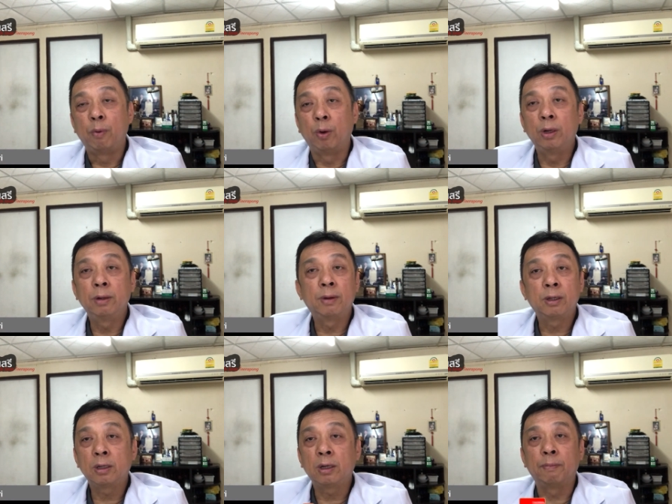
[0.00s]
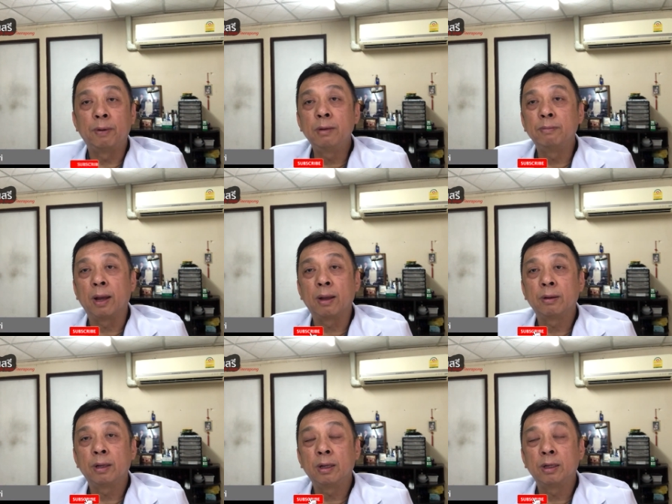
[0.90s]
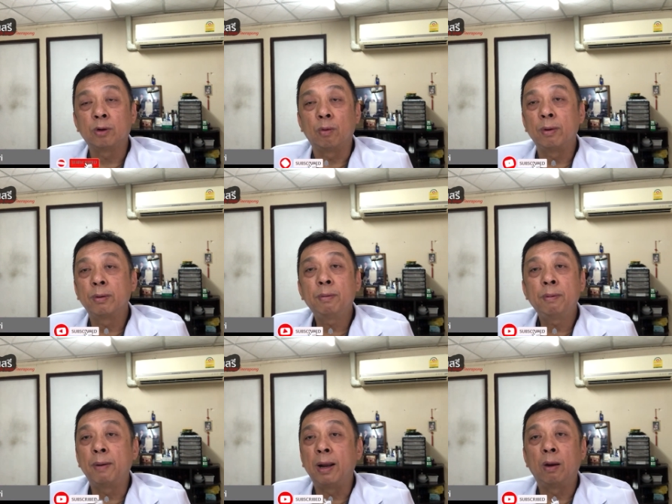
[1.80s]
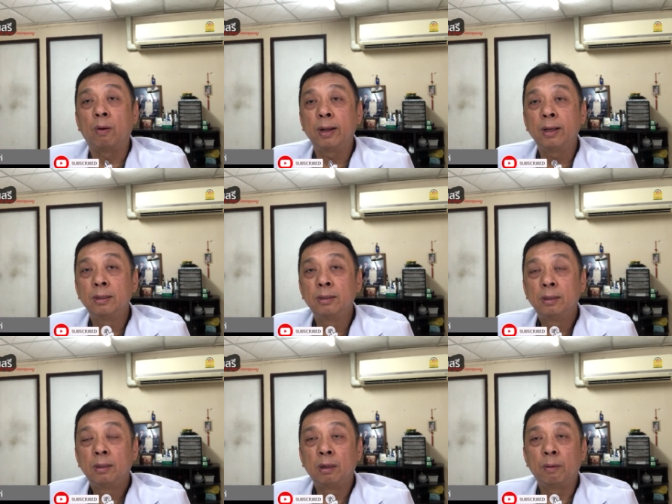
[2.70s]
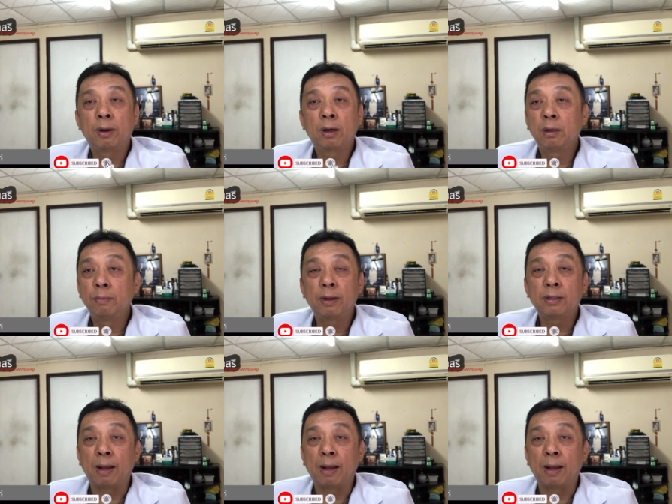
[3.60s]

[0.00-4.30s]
ผลเลือดมันก็จะดับเบิลไป อีก 2 วันก็ประมาณร้อยแล้วมันก็ขึ้นไป